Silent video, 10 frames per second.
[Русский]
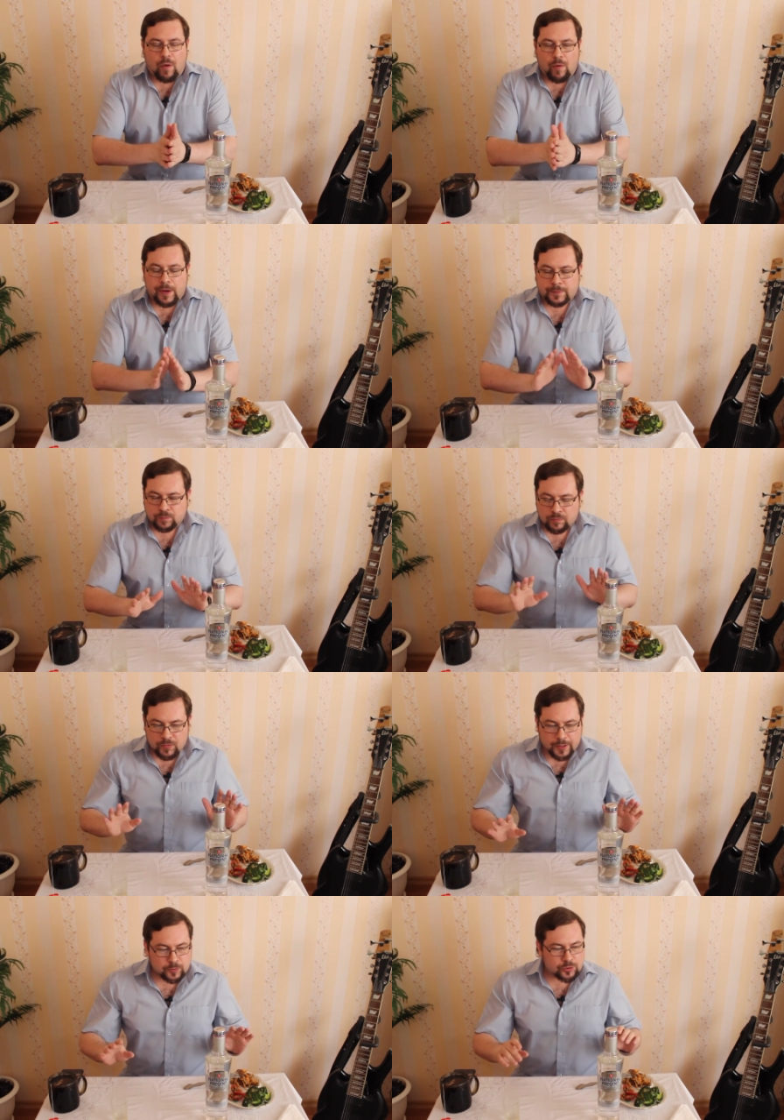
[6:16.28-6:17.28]
О,
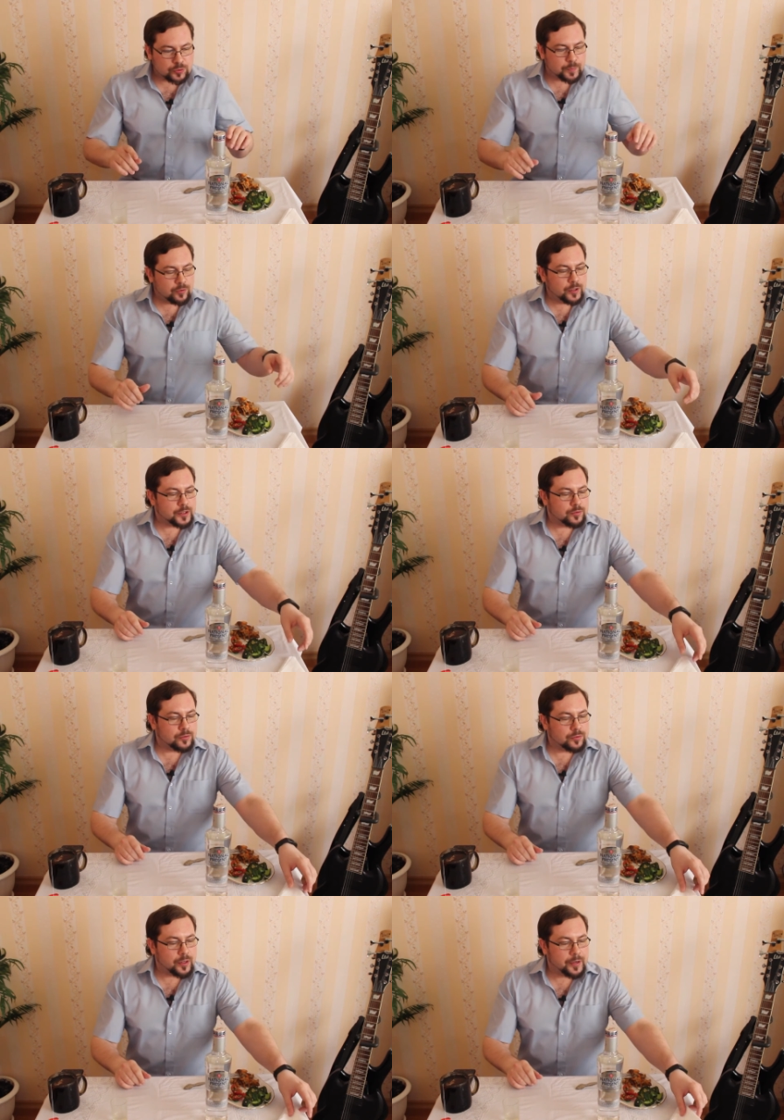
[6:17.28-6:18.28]
надо немножко успокоиться, а то
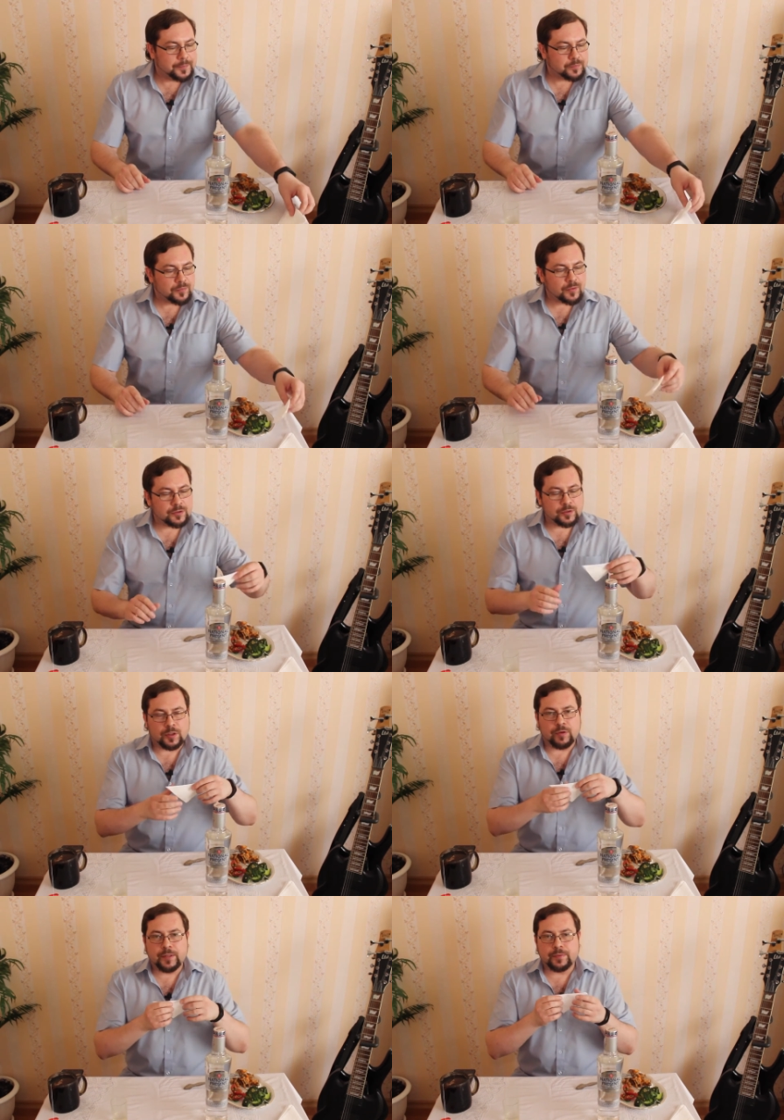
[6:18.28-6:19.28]
я тут в своих
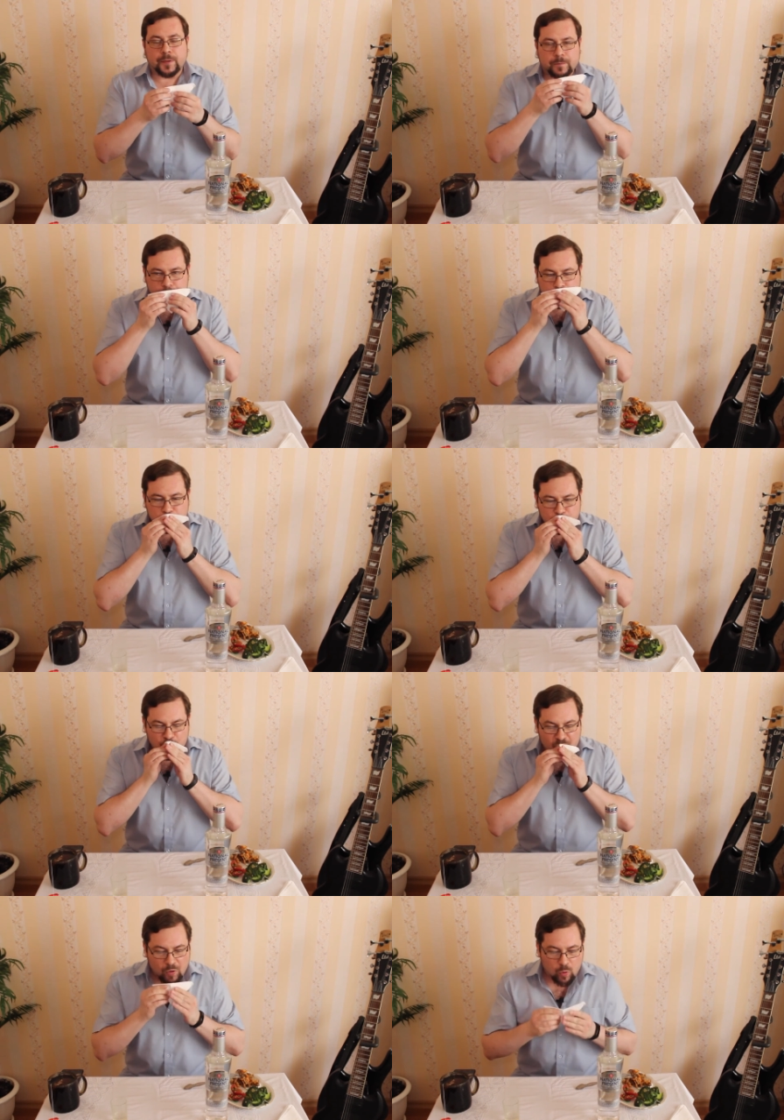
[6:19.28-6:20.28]
хвалебных
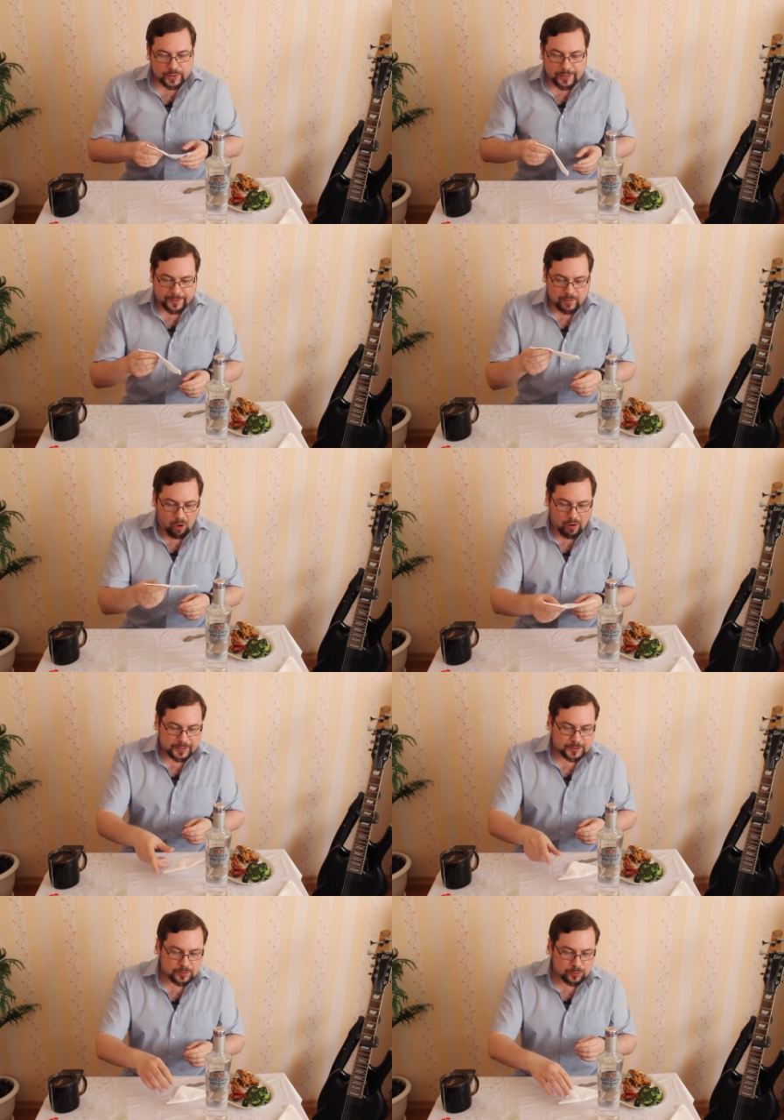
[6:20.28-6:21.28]
одах
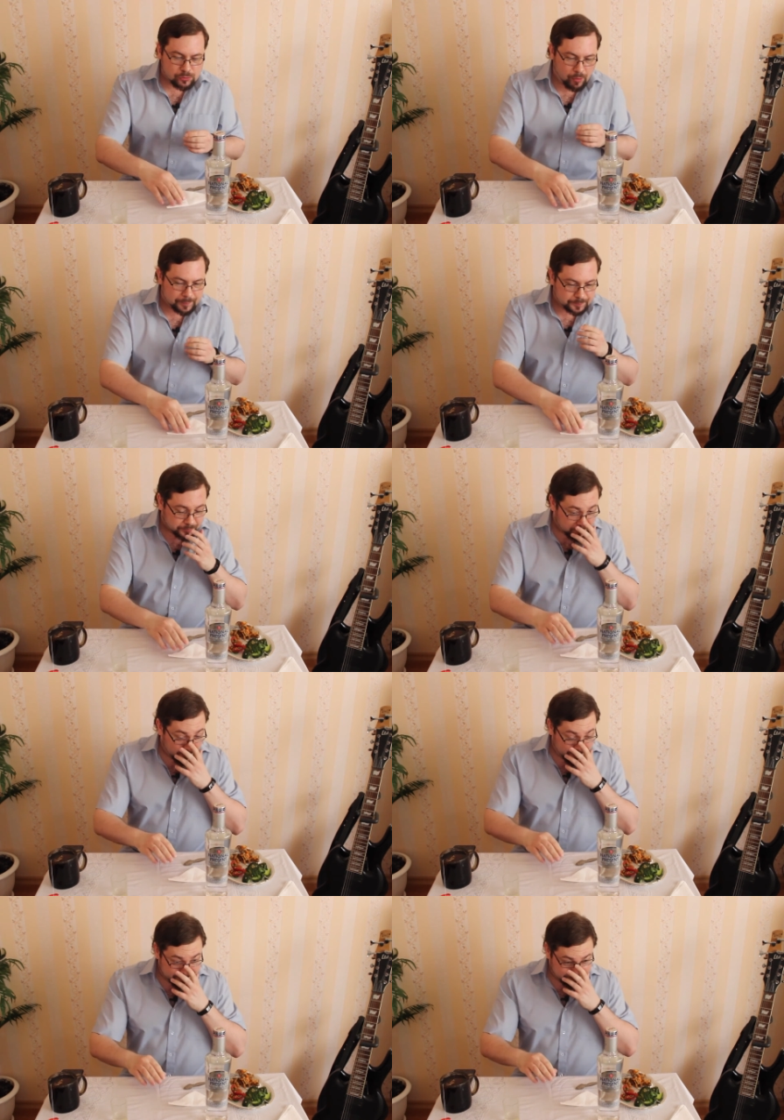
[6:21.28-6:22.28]
разольюсь
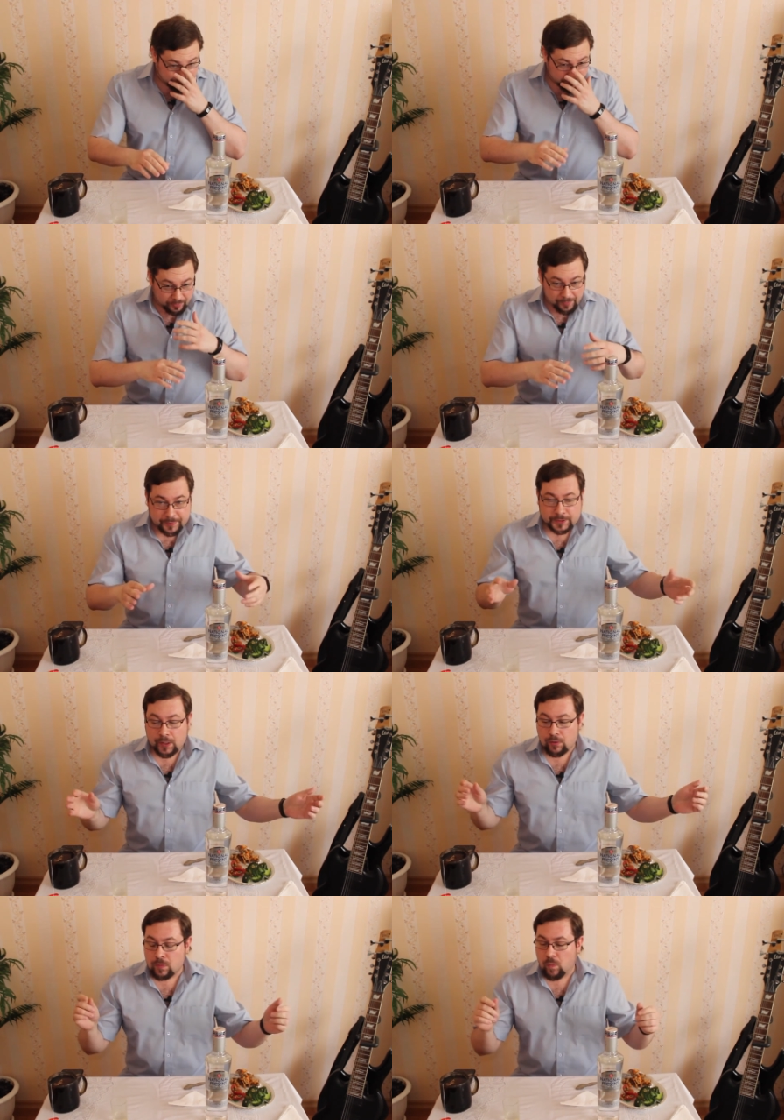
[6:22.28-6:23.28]
по
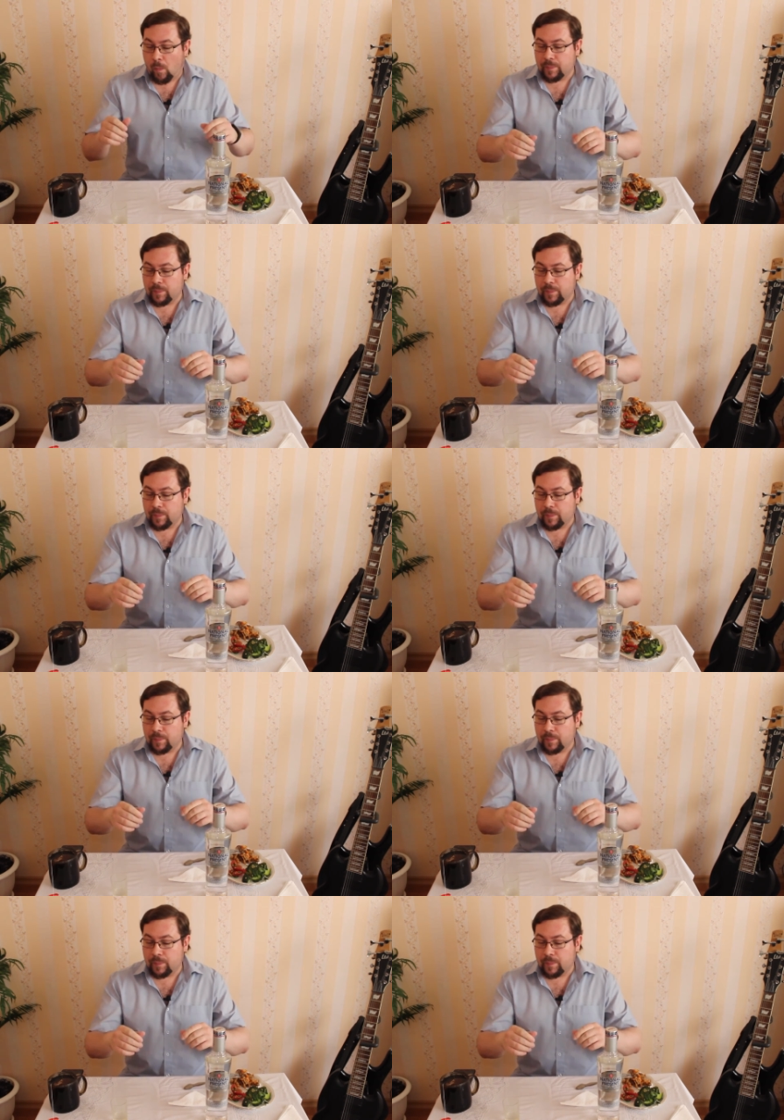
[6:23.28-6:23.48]
столу.